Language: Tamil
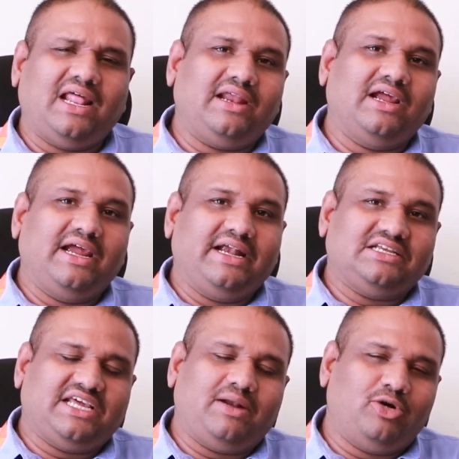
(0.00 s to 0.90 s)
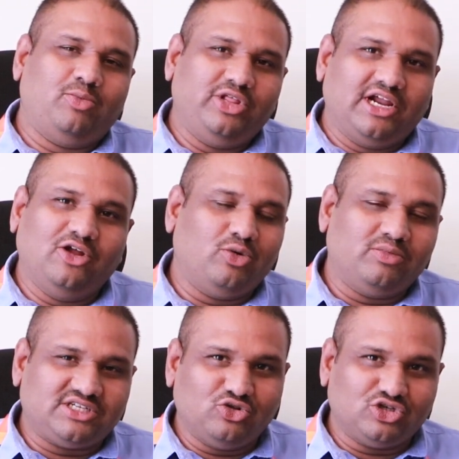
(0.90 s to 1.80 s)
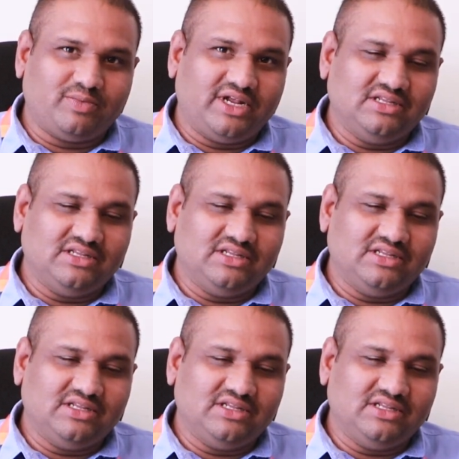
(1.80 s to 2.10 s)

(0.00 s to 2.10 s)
எல்லாரும் எங்ககிட்ட ஷேர் பண்ணும்போது எங்களுக்கு ரொம்ப சந்தோஷமாக